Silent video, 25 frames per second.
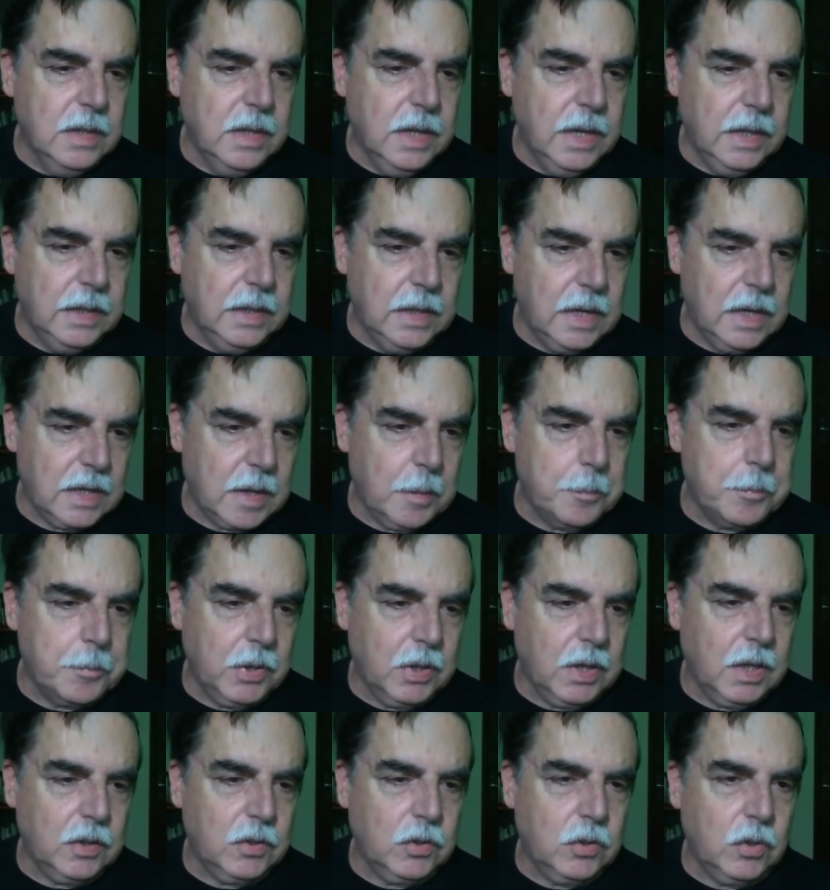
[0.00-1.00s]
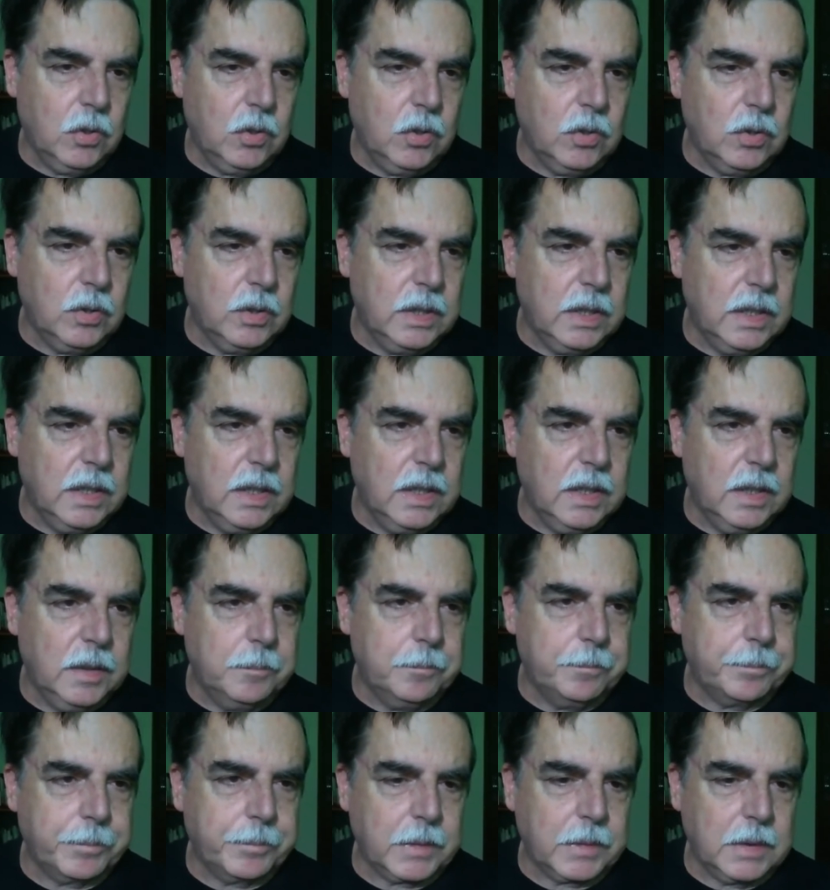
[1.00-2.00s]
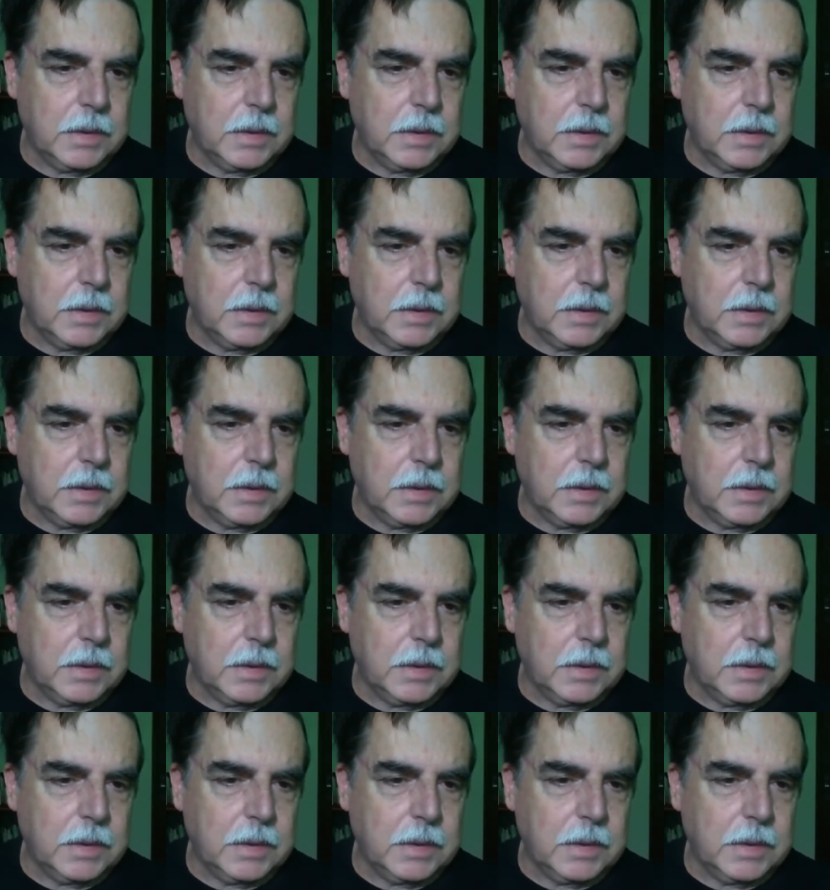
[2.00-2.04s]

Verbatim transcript: en el campeonato de,